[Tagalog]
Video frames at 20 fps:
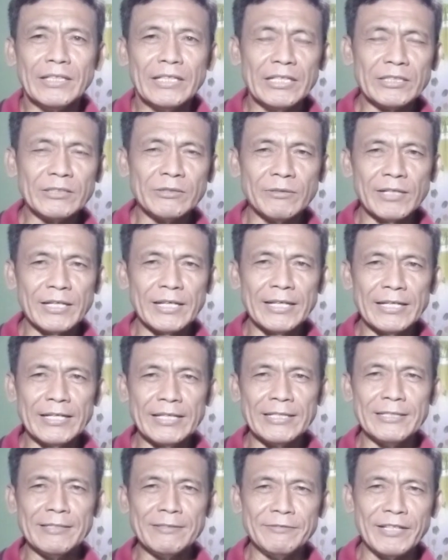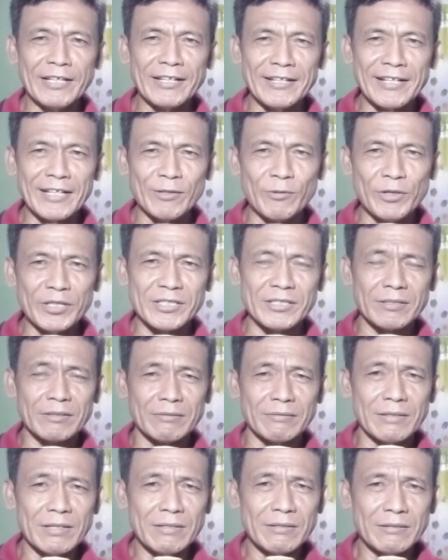Ito ay nire-request
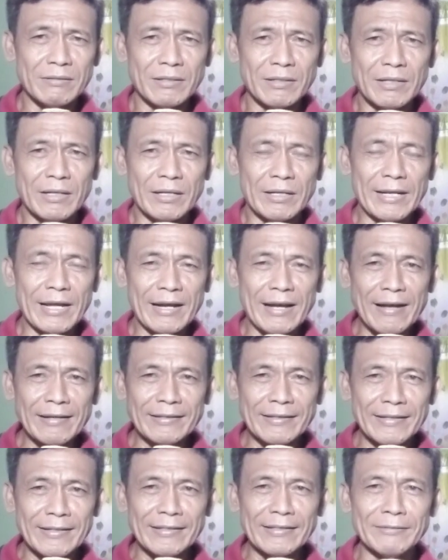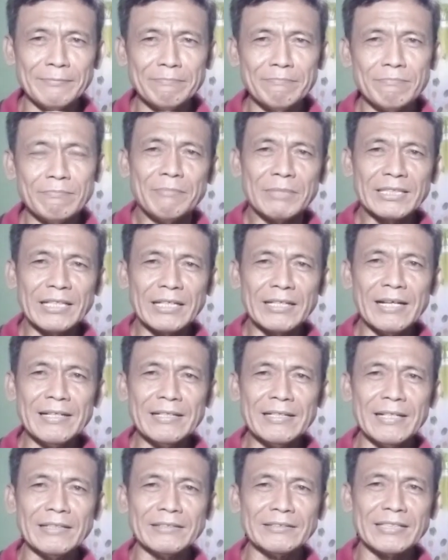ng aking
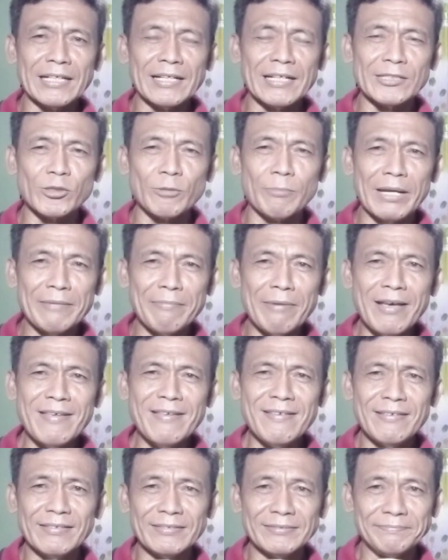matagal ng taga-subaybay